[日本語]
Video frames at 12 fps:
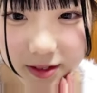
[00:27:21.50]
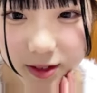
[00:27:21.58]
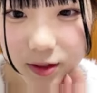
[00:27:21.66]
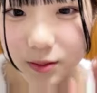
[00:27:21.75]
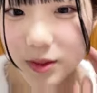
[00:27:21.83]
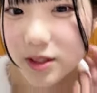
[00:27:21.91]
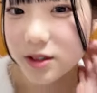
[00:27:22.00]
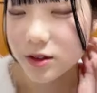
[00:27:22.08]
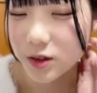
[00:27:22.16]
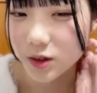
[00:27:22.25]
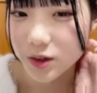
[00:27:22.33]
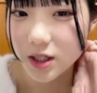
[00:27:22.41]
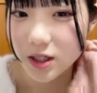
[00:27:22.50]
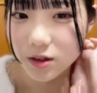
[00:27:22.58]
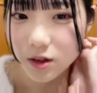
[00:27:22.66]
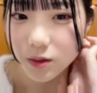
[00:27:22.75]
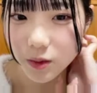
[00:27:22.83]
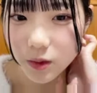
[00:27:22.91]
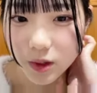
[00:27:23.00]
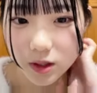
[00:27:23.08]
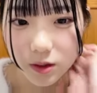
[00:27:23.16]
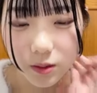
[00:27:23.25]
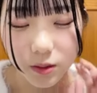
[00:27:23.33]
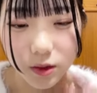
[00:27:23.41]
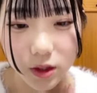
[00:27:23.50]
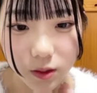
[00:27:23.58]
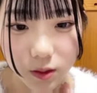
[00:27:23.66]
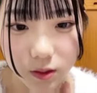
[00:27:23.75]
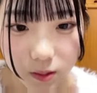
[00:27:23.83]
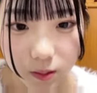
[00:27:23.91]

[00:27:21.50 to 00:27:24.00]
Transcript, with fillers: そうみんなちょっと夜中とかも怖いと思うけど